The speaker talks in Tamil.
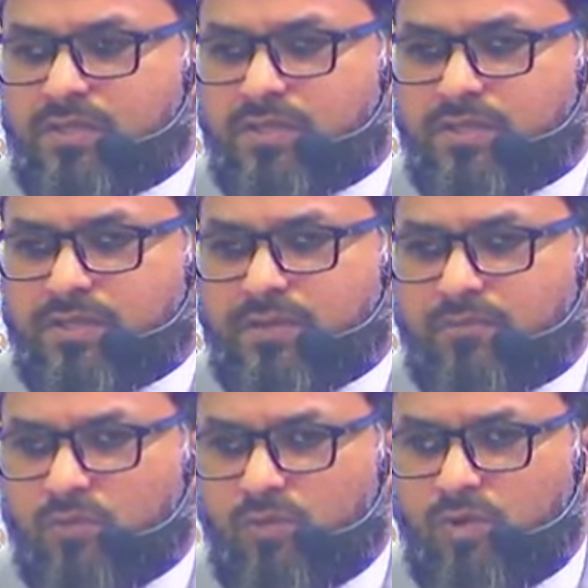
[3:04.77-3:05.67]
இந்த
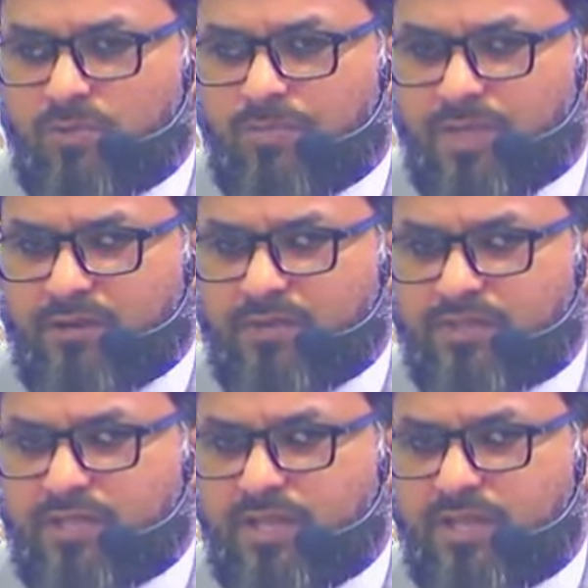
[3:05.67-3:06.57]
மூன்று
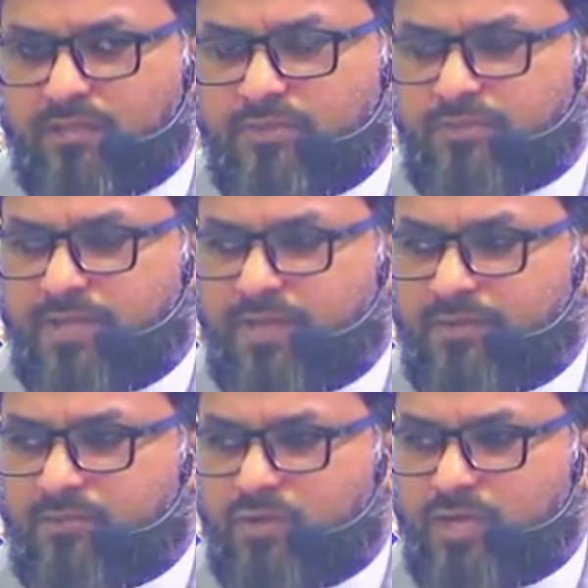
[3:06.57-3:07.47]
பருவத்திலேயும் மிக
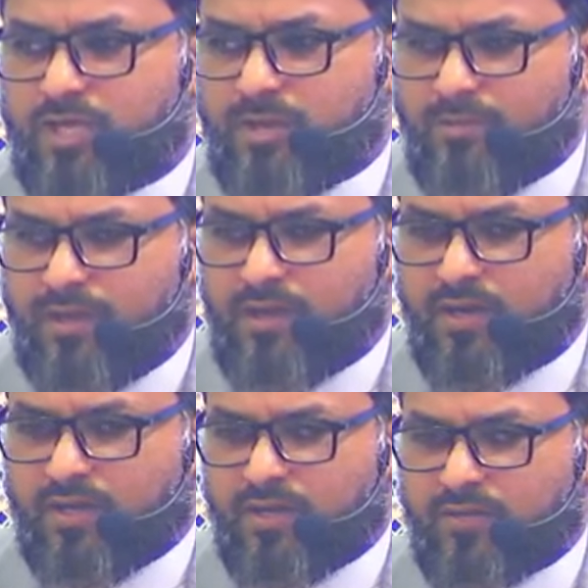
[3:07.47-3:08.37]
முக்கியமான
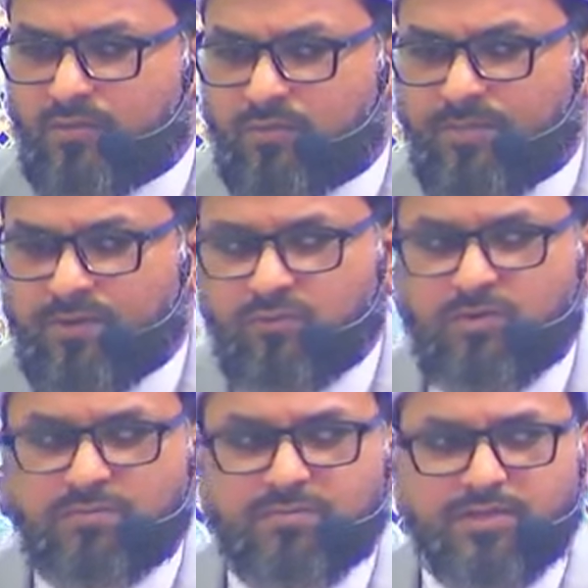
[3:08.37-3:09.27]
ஒரு
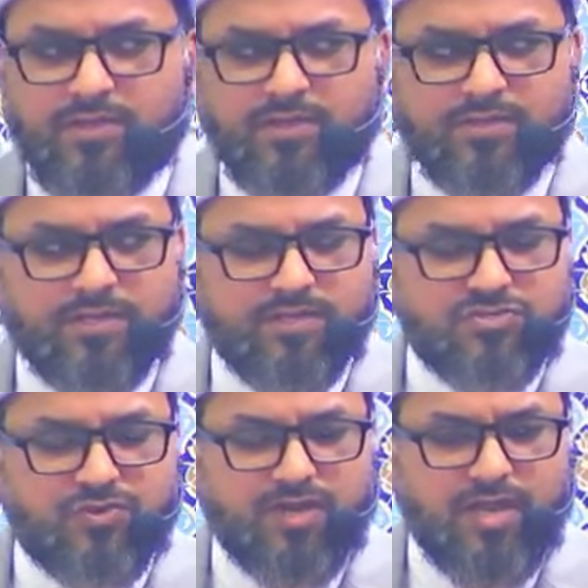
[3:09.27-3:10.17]
பருவம் எது என்று
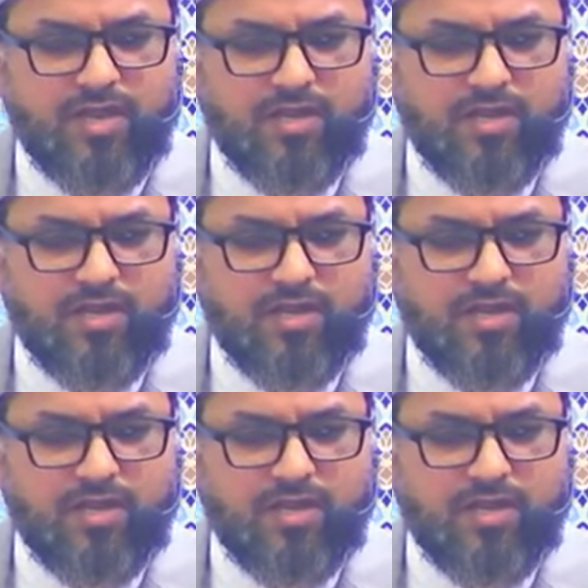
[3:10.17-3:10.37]
சொன்னால்